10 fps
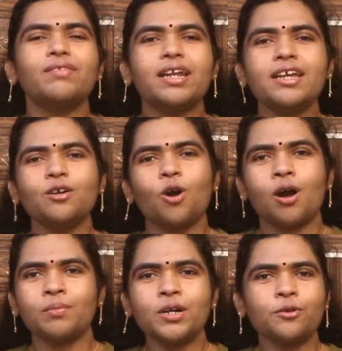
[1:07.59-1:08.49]
வெரி
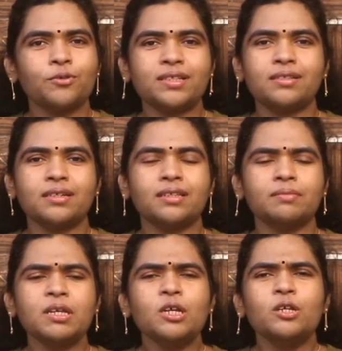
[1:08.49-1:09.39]
காமன் கொஸ்டின்
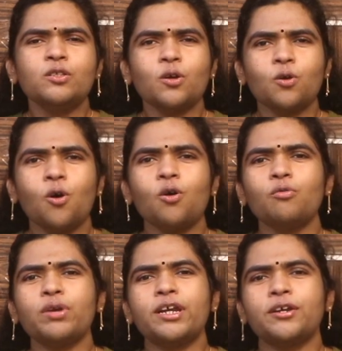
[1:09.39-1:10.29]
இது ஸோ
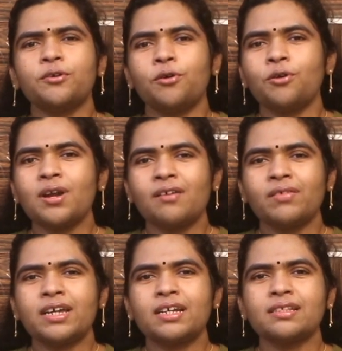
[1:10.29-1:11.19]
கோவிட் கொரோனா
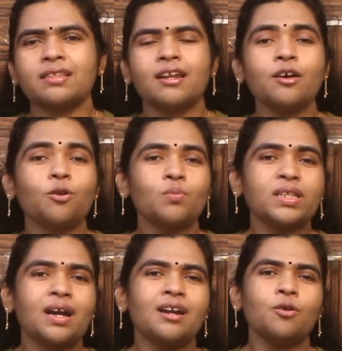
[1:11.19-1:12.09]
வைரஸ் இதெல்லாம் ரொம்ப
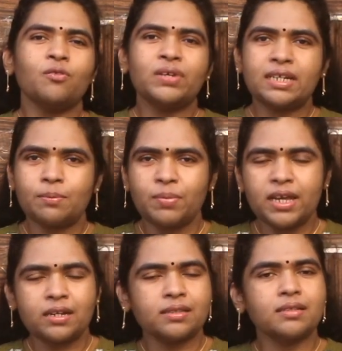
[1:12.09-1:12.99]
நாளாக உங்கள் வீட்டில்
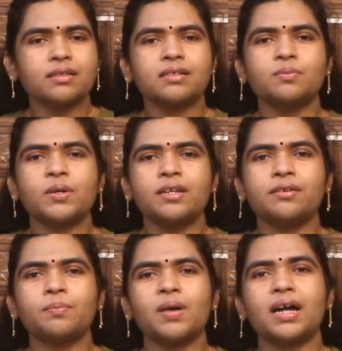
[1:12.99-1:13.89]
பேரண்ட்ஸ் டிஸ்கஸ்
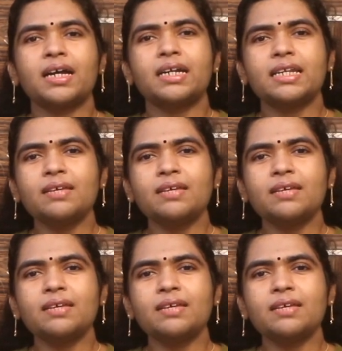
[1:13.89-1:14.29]
பண்ணிகிட்ருப்பாங்க